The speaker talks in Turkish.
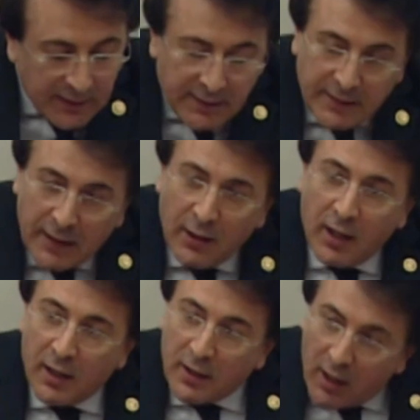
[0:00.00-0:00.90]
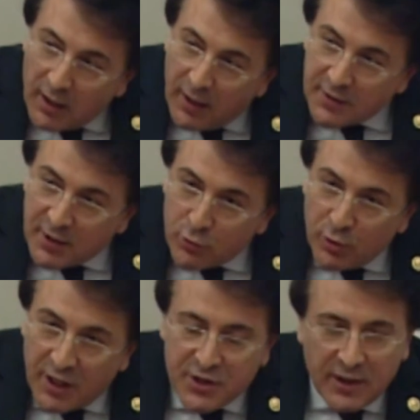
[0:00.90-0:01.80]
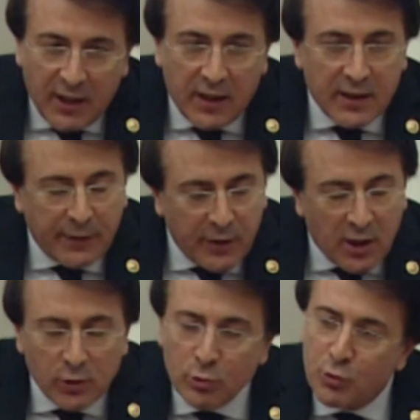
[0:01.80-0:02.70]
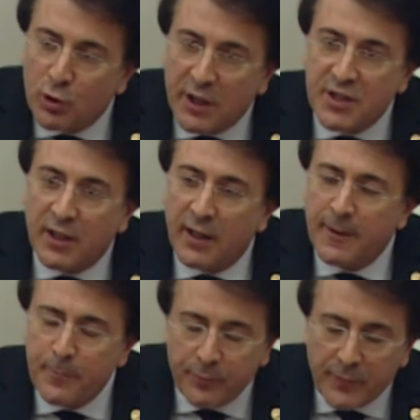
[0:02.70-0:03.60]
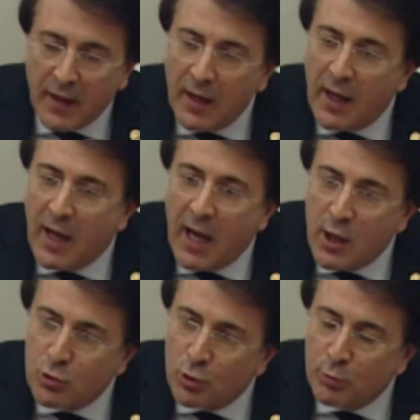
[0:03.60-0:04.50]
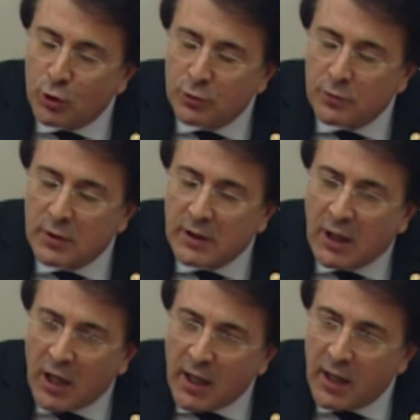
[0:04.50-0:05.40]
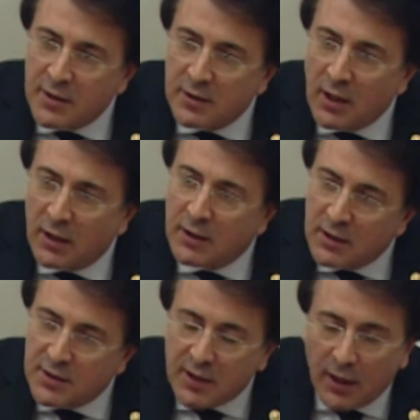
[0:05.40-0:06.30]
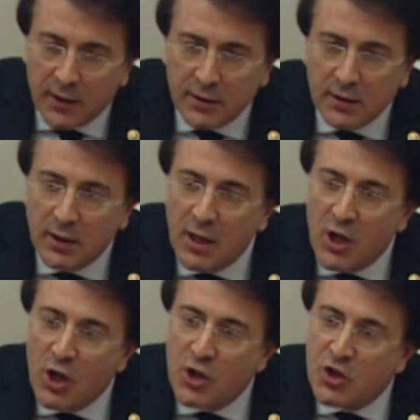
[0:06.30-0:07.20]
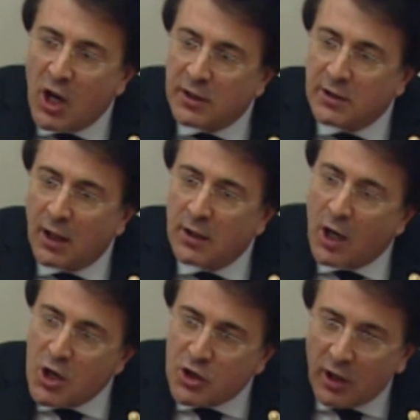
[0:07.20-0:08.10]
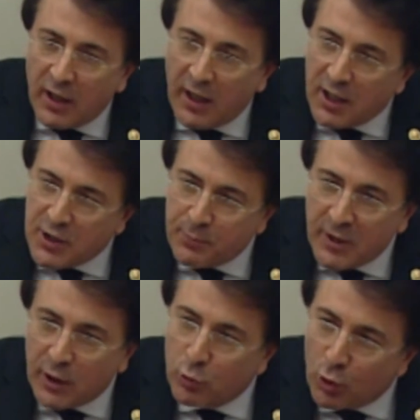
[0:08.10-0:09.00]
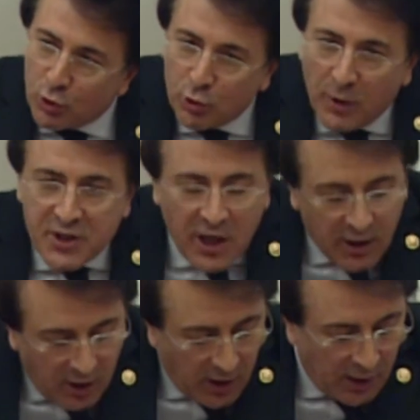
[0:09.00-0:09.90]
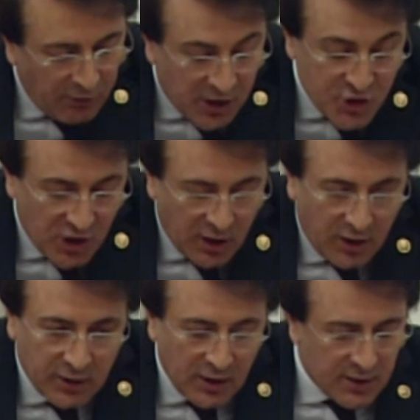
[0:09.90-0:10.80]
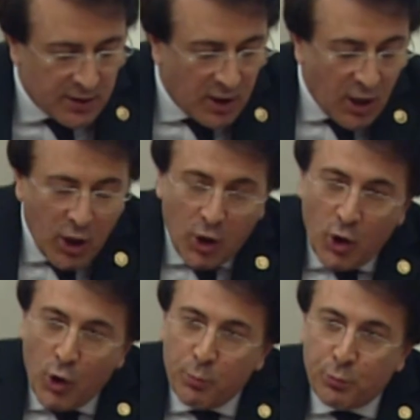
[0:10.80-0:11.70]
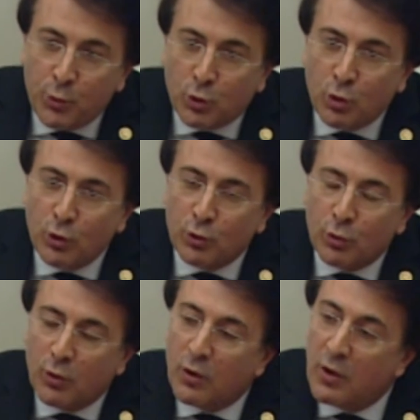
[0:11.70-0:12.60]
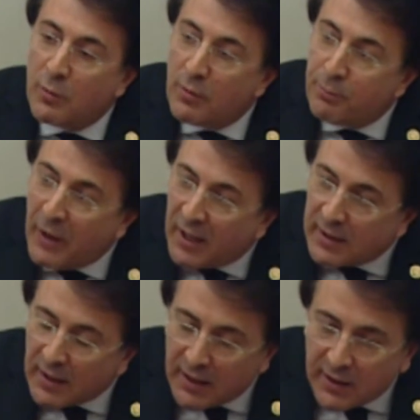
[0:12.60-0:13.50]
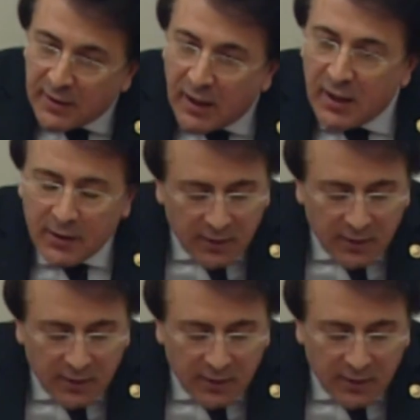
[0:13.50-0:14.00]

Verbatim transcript: Yeni anayasa sürecine, referandum sürecine Erzurum'un Karayazı'dan Hınıs'a, Çat'tan Aşkale'ye, İspire, Tortum'a, Şenkaya'ya varıncaya kadar bütün beldelerinde